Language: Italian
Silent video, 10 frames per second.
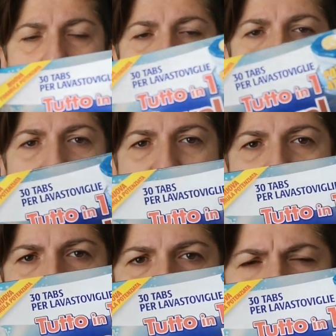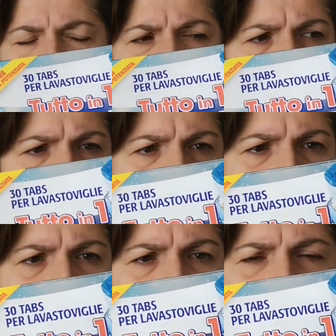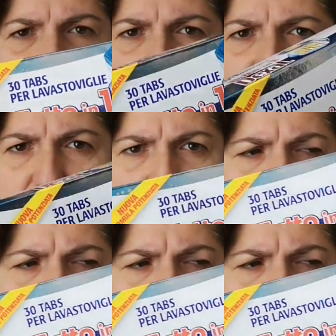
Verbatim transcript: le ho comprate perché mi sembra che erano in offerta